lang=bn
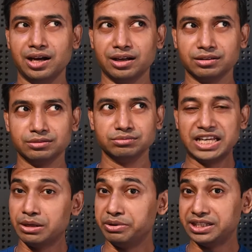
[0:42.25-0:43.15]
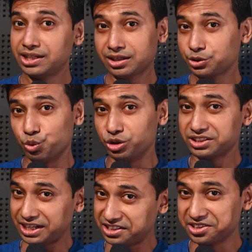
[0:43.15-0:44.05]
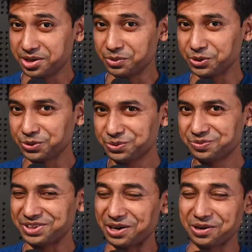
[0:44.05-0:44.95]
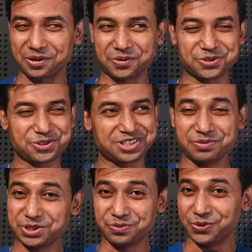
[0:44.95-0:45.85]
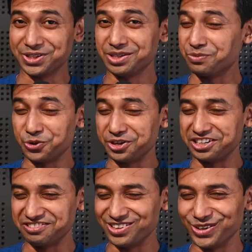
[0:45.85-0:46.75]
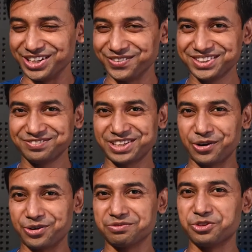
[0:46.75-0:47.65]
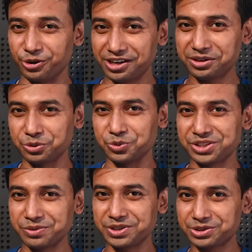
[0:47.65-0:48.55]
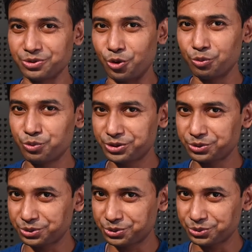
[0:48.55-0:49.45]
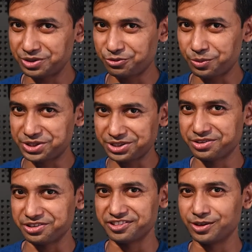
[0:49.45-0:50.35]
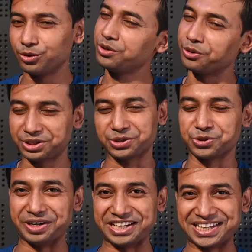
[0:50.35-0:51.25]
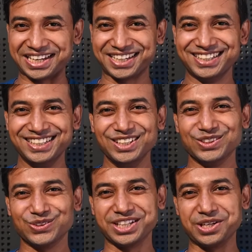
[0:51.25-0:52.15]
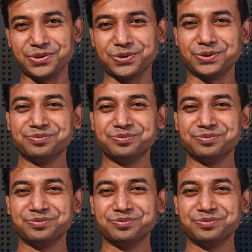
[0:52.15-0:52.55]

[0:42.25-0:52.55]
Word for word: আর এর বেশি আর কিছু বলতে চাইছি না আপাতত তার কারণ হচ্ছে এর বেশি বলে দিলে পুরোটাই রিভিল হয়ে যাবে কেননা থ্রিলার তো বুঝতেই পারছেন অল্প একটু কিছু ইনফরমেশন রিভিল হলেই অনেক কিছু বেরিয়ে যায় তো সেই জন্য